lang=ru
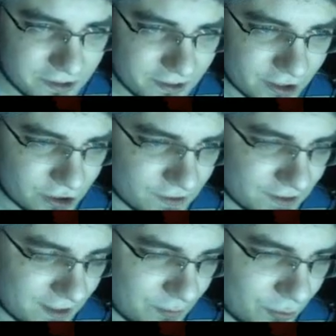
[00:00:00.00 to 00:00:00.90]
даже с
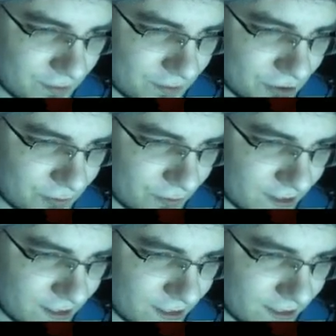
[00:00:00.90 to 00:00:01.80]
стропоном, лишь бы в
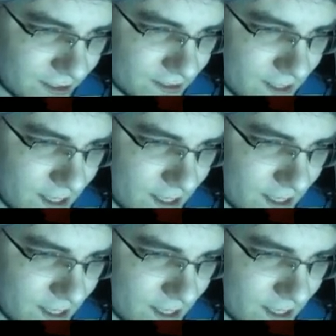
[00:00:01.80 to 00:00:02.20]
это не играть.